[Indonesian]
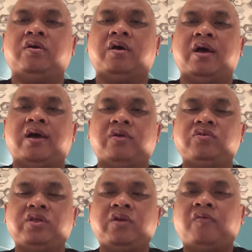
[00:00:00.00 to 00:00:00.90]

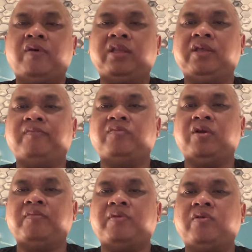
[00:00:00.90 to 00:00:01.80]
harus inovatif.
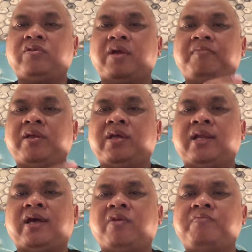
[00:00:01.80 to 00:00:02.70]
Yang baru tampilkan
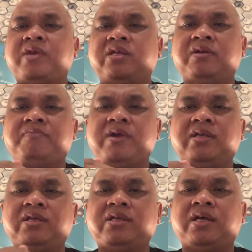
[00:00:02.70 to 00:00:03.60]
kalau
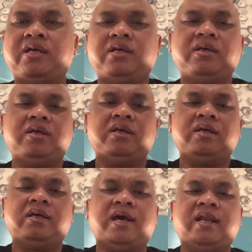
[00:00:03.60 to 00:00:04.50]
biasa-biasa ya
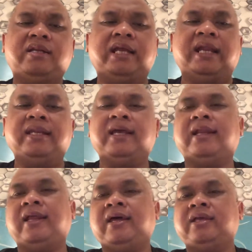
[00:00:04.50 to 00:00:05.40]
kalah dengan yang
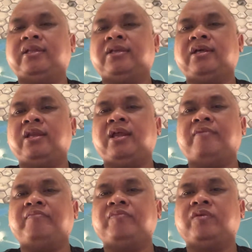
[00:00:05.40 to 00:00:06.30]
lain, tenggelam.
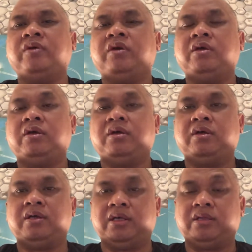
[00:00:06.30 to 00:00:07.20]

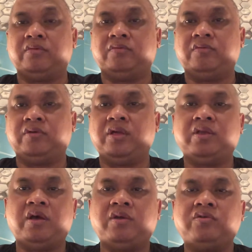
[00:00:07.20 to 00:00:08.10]
Itu
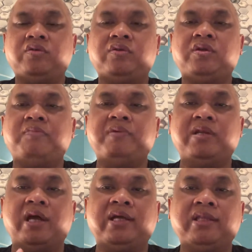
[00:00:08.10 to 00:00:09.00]
kita harus di
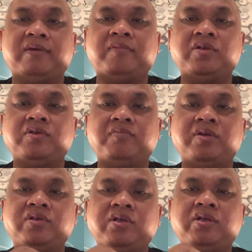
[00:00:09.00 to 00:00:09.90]
bidang kita
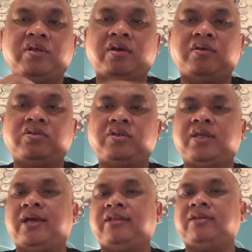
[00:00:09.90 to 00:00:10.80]
masing-masing kita harus
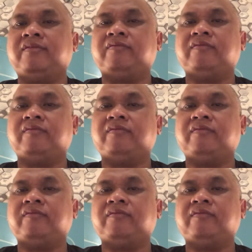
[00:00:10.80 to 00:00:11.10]
kreatif.